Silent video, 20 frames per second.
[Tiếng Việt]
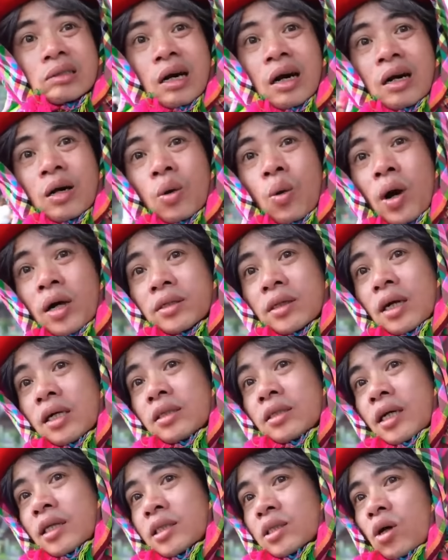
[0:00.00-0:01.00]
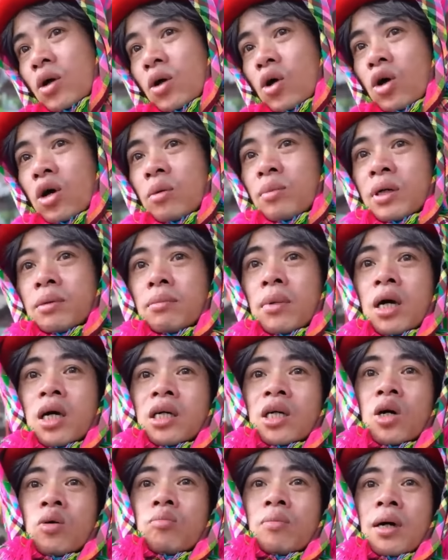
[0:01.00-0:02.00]
Thằng khoai tây này nó có biết
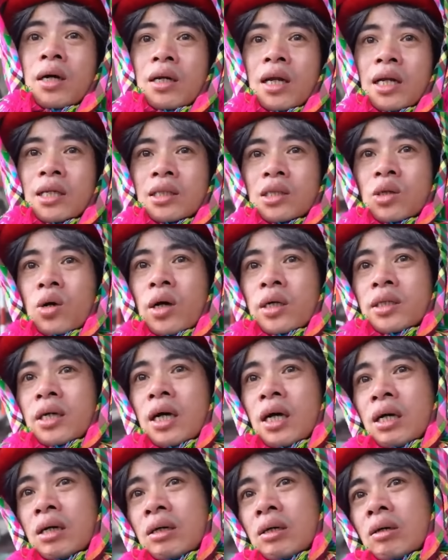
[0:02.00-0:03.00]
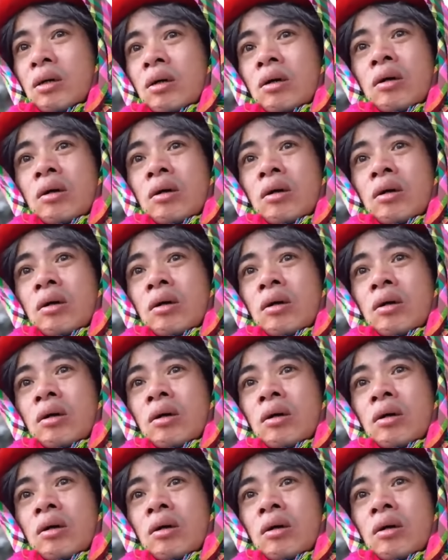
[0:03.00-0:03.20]
bơi không mà lặn giỏi thế